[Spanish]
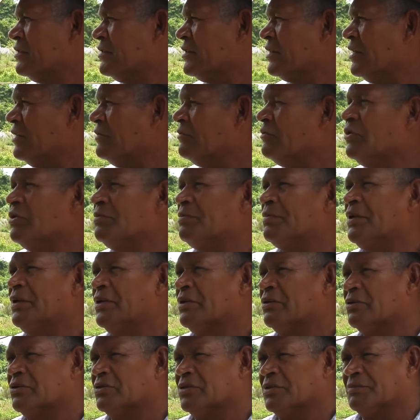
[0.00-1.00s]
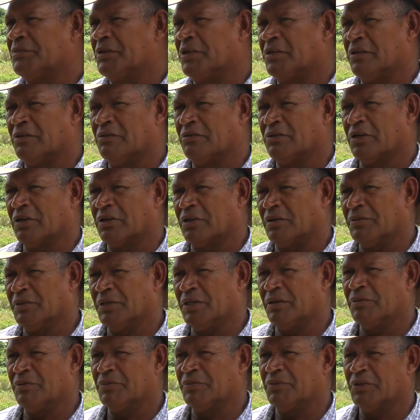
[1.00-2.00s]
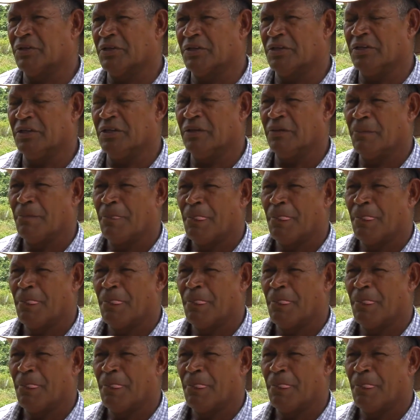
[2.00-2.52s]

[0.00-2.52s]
que es muy peligrosa para los que caminamos por aquí.